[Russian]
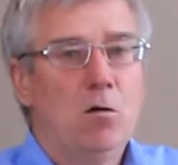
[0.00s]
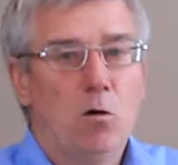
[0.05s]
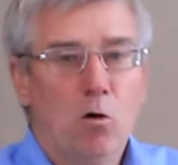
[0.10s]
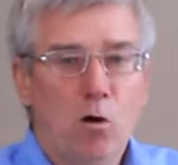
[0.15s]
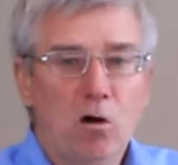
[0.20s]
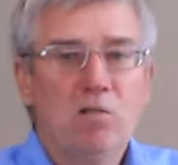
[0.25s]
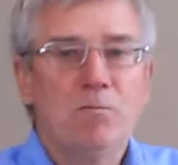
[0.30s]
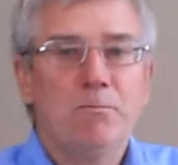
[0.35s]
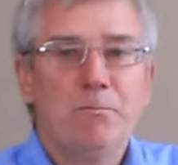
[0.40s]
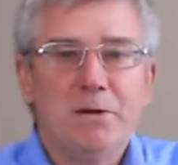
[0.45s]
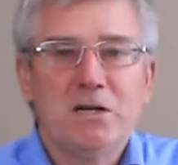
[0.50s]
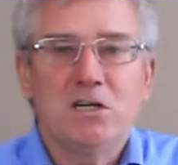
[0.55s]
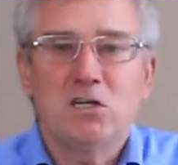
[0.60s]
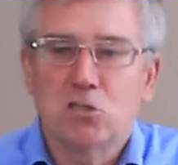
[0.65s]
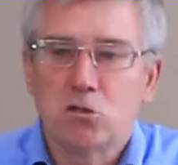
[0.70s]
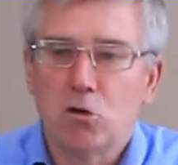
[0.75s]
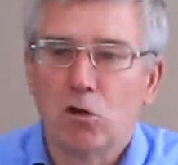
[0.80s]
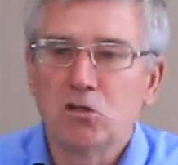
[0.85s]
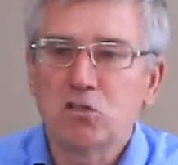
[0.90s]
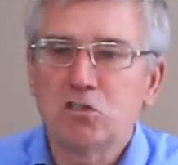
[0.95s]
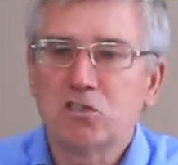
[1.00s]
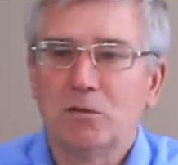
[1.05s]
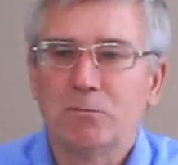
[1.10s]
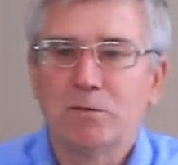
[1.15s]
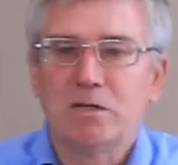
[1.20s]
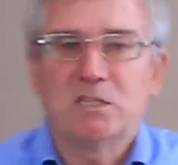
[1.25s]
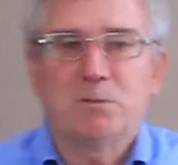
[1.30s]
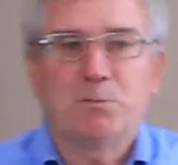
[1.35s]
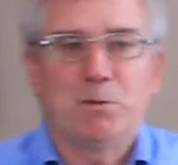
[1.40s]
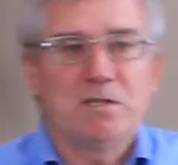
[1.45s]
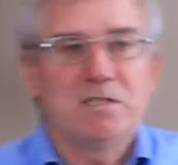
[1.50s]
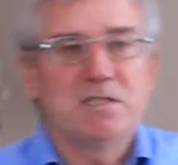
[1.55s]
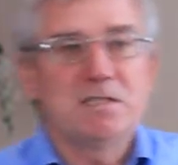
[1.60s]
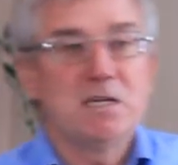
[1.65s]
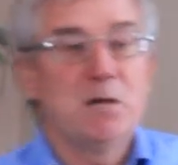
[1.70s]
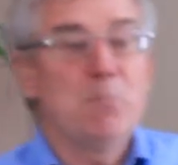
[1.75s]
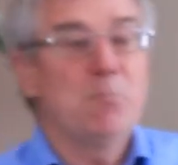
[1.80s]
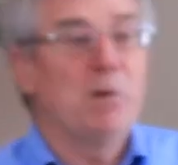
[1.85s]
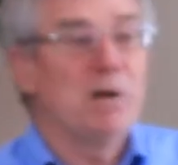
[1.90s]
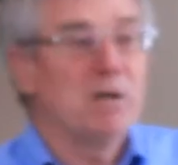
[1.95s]
Он пришел, чтобы
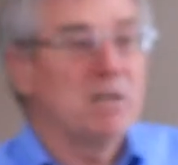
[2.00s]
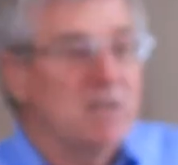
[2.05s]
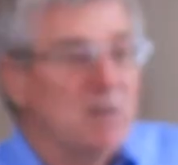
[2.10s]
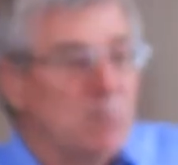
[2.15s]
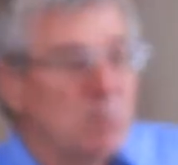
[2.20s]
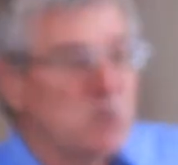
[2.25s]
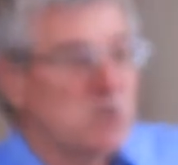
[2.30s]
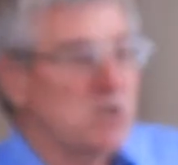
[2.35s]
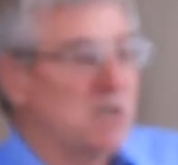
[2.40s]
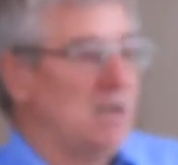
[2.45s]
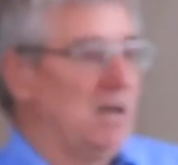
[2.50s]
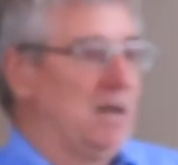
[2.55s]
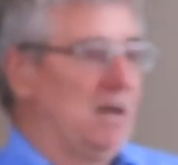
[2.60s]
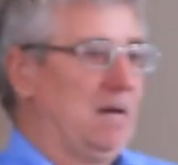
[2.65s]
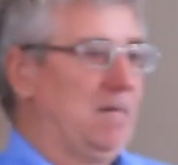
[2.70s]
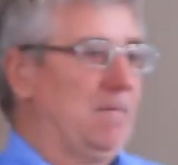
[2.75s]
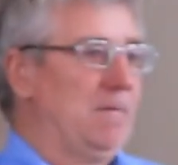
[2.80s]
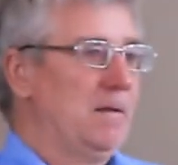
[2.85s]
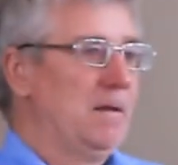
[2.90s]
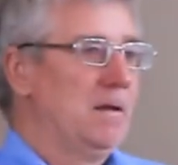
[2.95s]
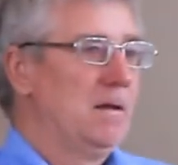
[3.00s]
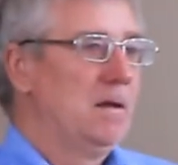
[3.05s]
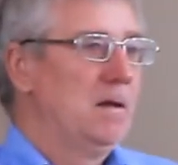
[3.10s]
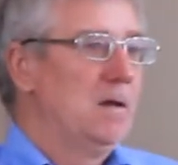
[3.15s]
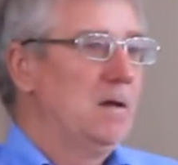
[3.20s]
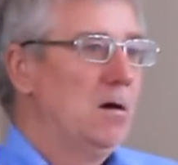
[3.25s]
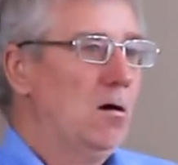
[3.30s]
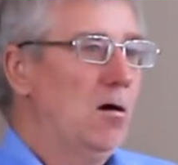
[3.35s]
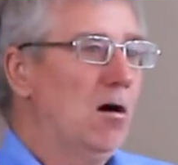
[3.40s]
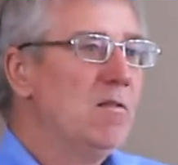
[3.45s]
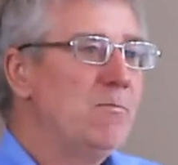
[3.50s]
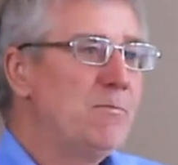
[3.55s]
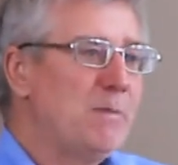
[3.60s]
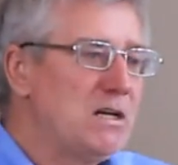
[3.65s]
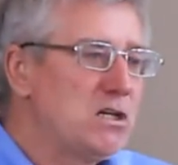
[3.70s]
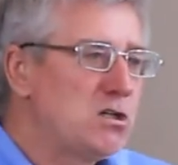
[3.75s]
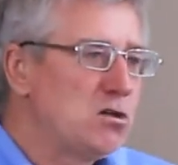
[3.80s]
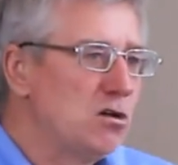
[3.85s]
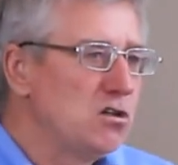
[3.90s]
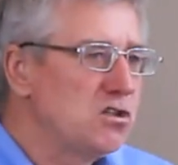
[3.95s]
спасти погибшие. Он
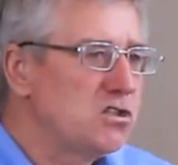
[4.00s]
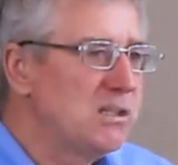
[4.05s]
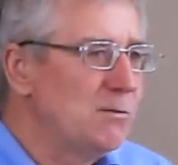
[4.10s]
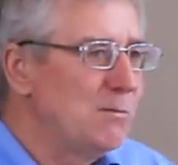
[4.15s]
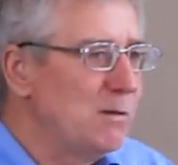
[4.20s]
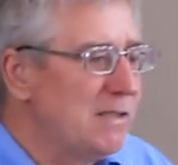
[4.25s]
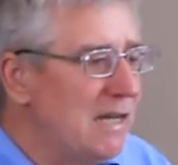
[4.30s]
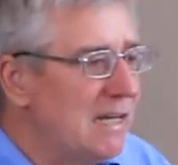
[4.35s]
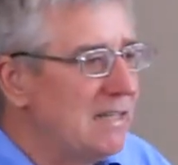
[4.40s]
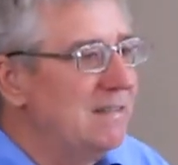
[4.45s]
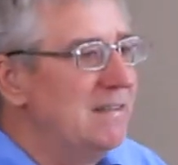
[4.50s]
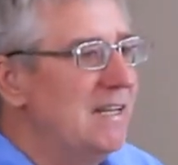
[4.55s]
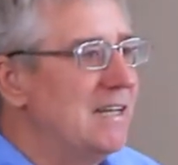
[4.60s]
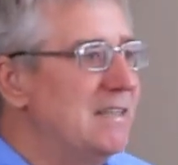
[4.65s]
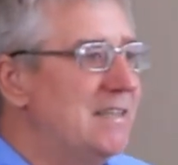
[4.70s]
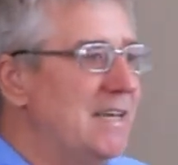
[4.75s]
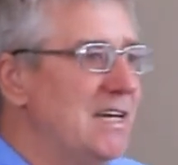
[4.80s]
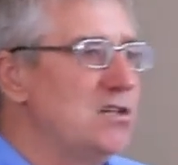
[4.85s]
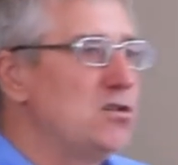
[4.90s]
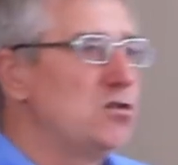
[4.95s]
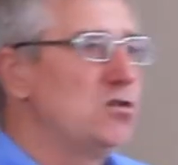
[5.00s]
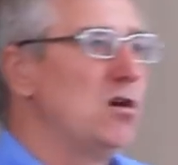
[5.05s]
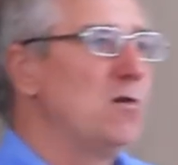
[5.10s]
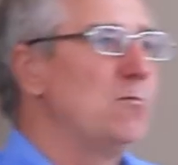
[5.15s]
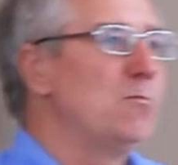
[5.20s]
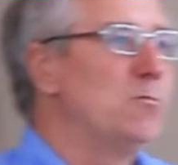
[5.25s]
пришел, чтобы дать надежду